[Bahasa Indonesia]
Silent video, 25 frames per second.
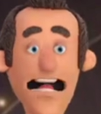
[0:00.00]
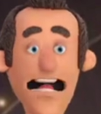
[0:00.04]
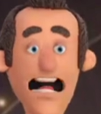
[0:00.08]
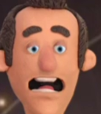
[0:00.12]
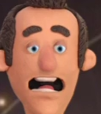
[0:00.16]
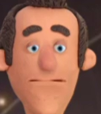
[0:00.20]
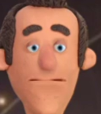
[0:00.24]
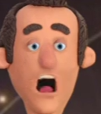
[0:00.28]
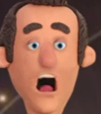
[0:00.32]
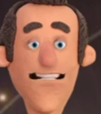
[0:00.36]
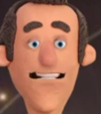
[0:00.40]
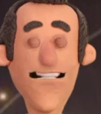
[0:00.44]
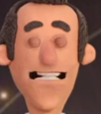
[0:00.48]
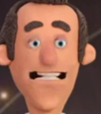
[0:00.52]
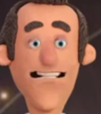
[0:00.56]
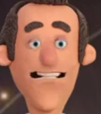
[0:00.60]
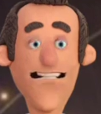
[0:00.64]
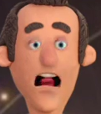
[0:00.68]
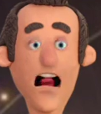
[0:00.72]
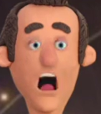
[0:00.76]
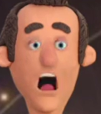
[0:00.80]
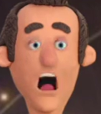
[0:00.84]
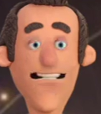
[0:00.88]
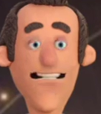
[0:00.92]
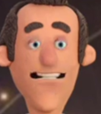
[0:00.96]
merupakan
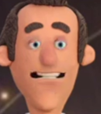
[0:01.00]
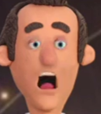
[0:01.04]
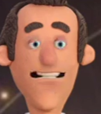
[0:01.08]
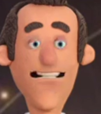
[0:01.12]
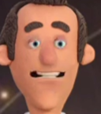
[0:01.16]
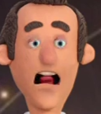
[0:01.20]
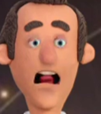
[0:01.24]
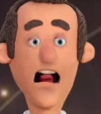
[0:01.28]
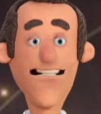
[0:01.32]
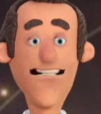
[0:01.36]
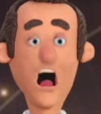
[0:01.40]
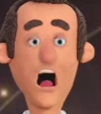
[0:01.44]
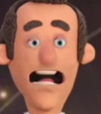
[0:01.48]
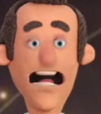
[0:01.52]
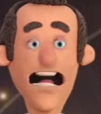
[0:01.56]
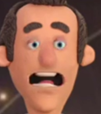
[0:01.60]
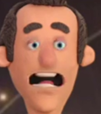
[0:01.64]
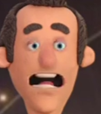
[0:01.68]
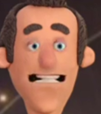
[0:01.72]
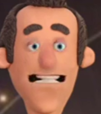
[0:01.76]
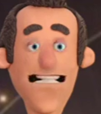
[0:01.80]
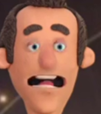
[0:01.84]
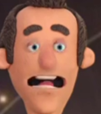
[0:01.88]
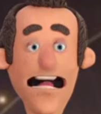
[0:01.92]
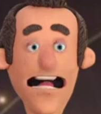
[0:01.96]
salah satu
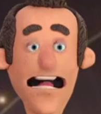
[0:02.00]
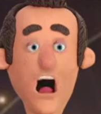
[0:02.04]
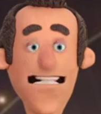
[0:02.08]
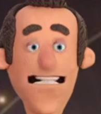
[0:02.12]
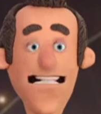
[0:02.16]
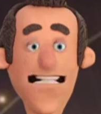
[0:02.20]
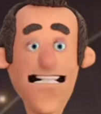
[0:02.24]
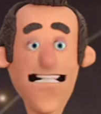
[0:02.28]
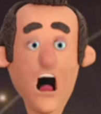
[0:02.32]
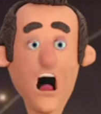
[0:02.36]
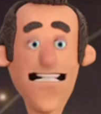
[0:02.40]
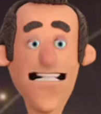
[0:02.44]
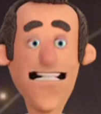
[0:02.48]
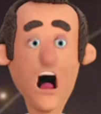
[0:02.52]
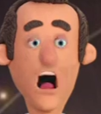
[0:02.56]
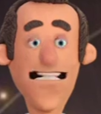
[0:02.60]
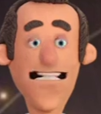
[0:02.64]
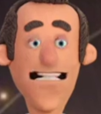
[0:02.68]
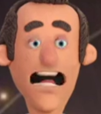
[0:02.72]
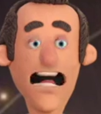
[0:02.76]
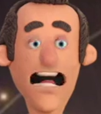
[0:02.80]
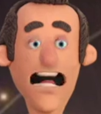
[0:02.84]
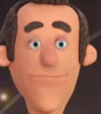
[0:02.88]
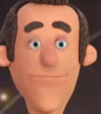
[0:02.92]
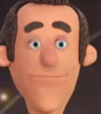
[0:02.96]
serangan yang
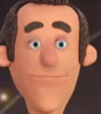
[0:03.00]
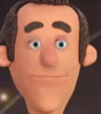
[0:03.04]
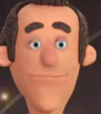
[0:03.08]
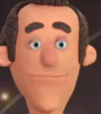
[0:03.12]
mengejutkan